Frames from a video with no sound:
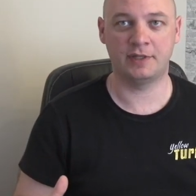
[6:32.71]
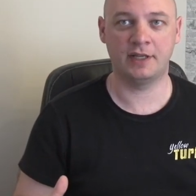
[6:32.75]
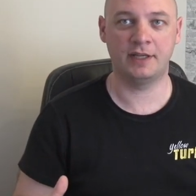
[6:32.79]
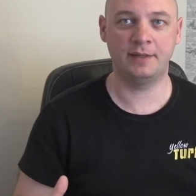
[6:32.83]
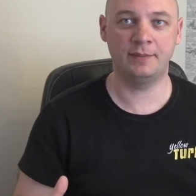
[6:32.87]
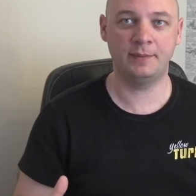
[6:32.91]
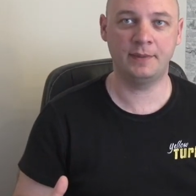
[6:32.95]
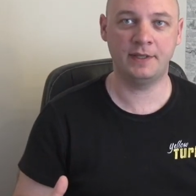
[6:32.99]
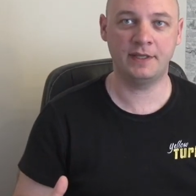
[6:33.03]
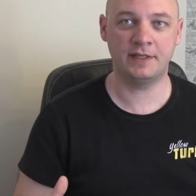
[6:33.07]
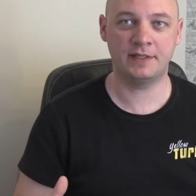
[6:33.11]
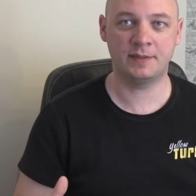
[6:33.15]

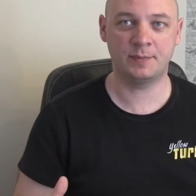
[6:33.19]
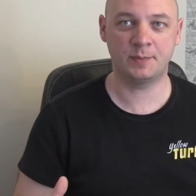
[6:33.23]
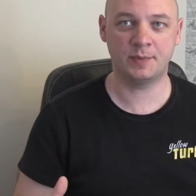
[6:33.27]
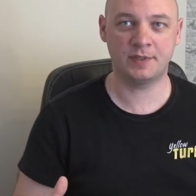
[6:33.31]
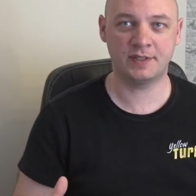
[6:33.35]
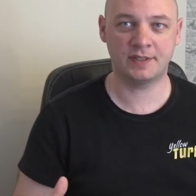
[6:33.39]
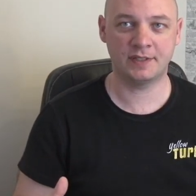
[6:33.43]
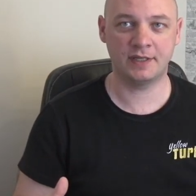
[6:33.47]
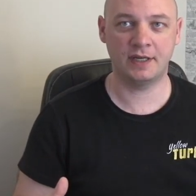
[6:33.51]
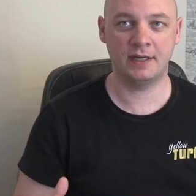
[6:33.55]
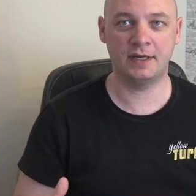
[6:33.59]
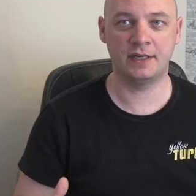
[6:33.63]
там есть
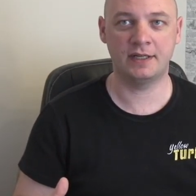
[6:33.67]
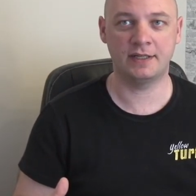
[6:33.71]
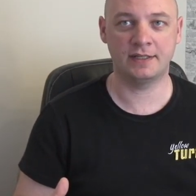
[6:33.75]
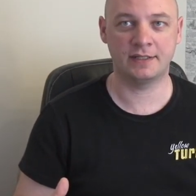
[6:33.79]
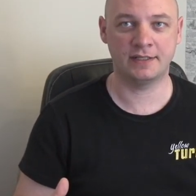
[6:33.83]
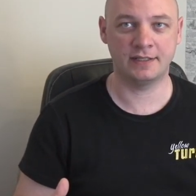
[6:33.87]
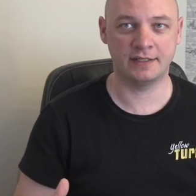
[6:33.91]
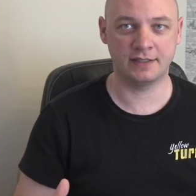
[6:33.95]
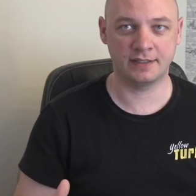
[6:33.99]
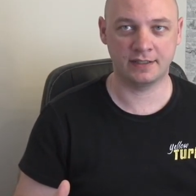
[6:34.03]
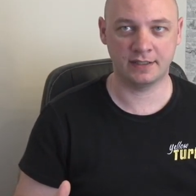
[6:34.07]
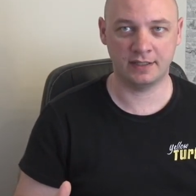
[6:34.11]
специальная
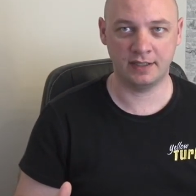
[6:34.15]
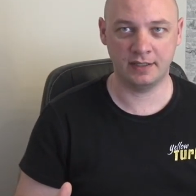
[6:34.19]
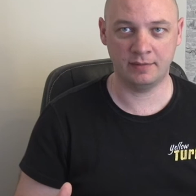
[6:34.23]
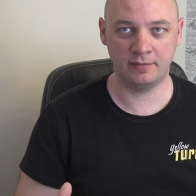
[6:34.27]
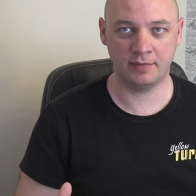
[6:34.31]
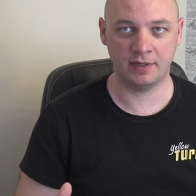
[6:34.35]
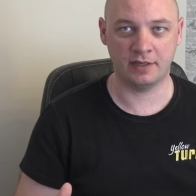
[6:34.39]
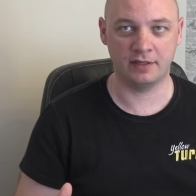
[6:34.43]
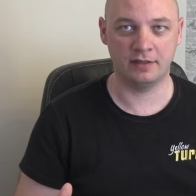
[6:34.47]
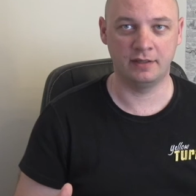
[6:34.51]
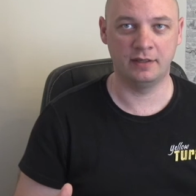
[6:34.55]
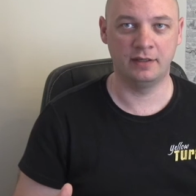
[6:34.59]

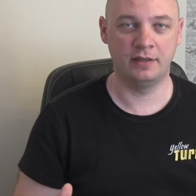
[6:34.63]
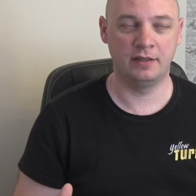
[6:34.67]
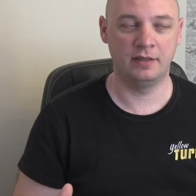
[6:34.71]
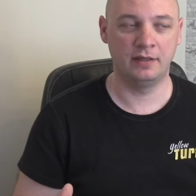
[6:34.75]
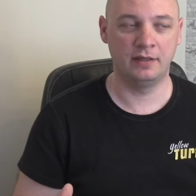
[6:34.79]
система –